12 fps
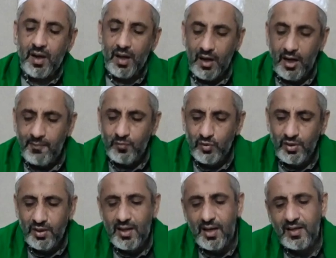
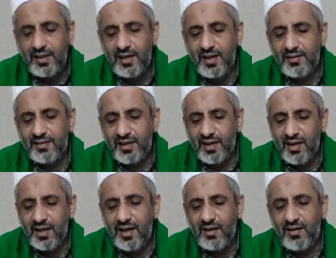Alhamdulillahilladzi
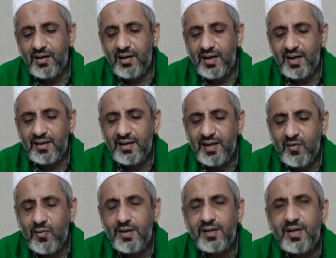khalaqal laila
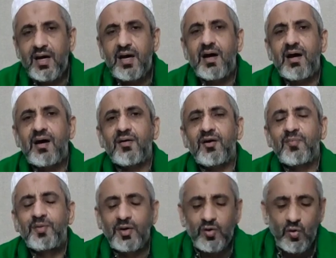wan nahara
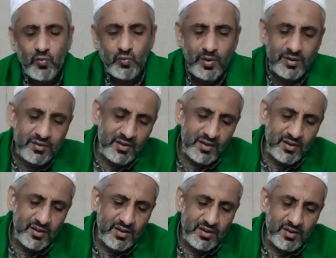biquwwatih.
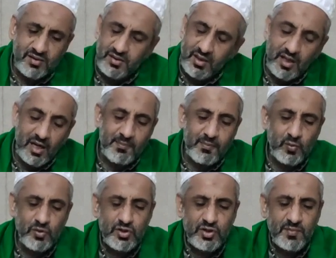Segala
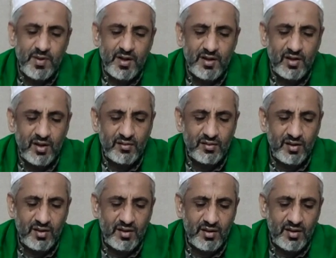puji bagi
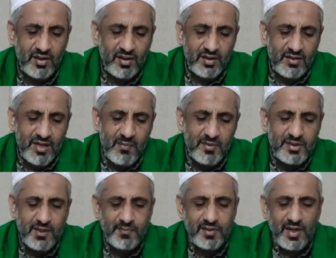Allah yang
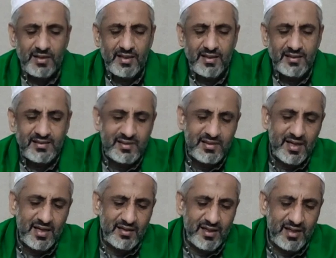menciptakan
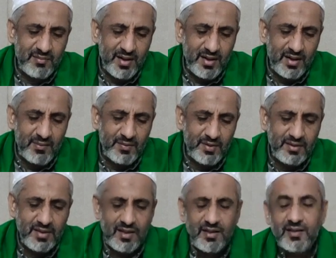siang dan malam
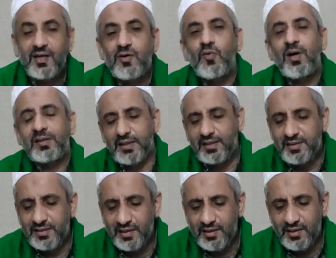dengan
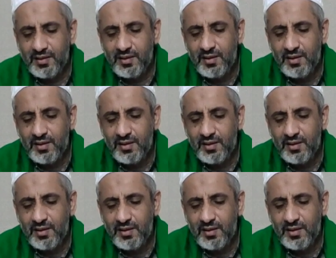kekuatannya.